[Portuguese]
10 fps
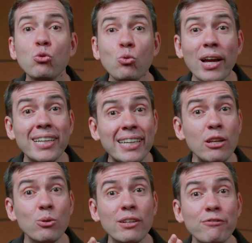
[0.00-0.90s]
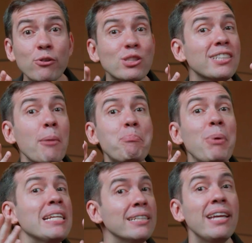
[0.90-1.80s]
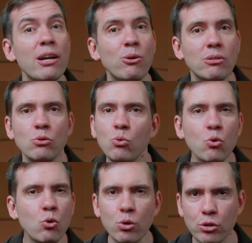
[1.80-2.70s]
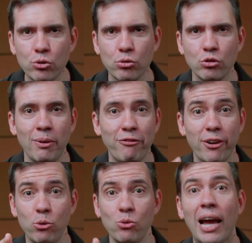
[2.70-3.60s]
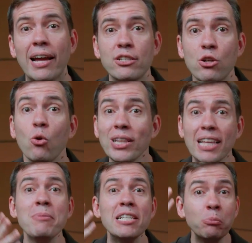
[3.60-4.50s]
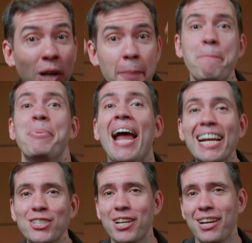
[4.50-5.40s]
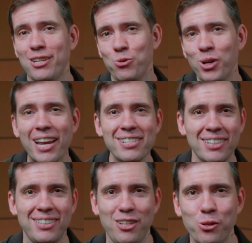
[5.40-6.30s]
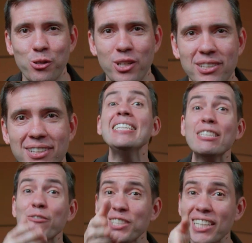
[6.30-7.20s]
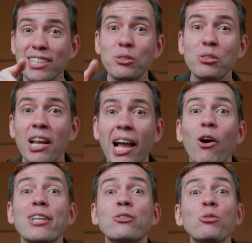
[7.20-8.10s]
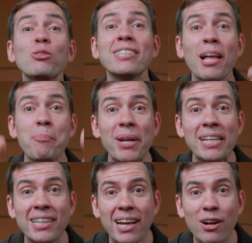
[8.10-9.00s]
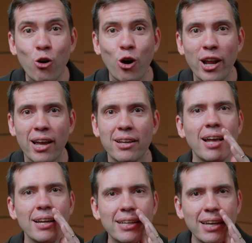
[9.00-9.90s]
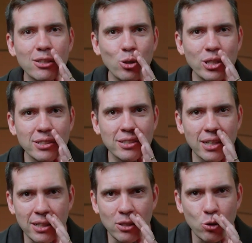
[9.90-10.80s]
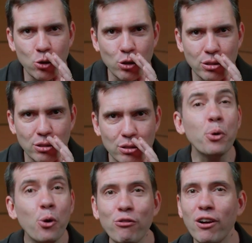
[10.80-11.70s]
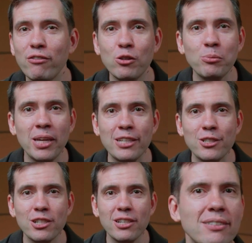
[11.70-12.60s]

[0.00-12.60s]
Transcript: Tudo aquilo que você aprendeu num curso, numa faculdade ou até mesmo na prática em lugares anteriores. E se você está estudando agora, tudo que você está aprendendo agora, daqui a dois anos, provavelmente